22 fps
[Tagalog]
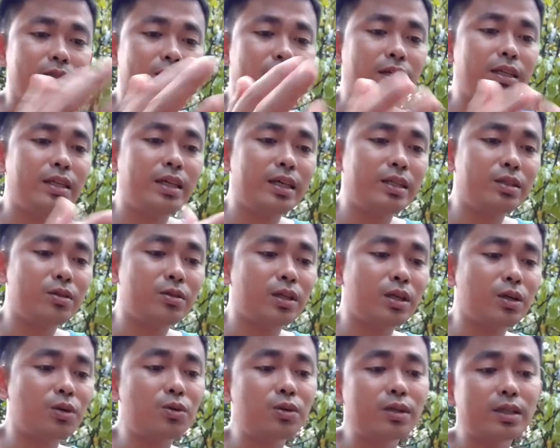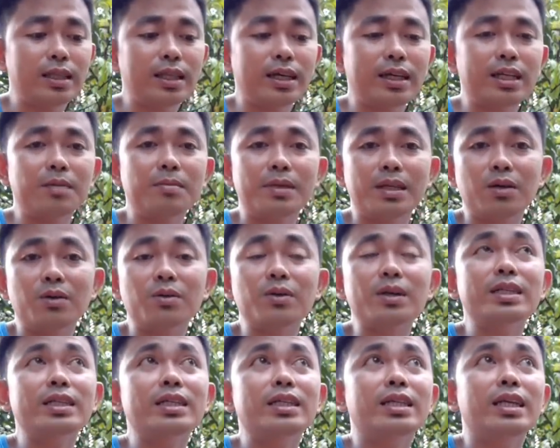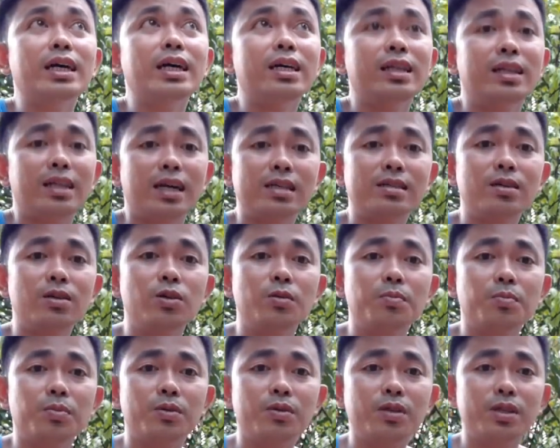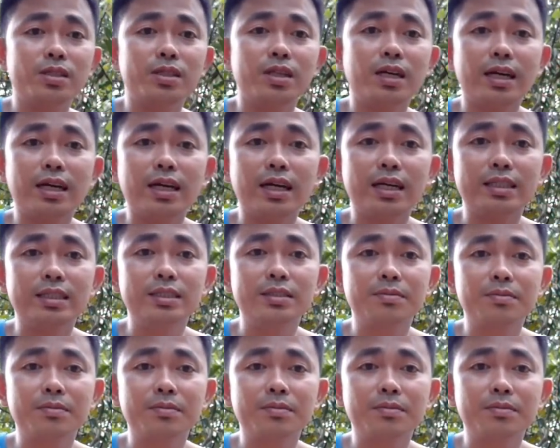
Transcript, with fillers: Then ito, nagulat lang naman ako kanina. Nasa loop ko na siya agad.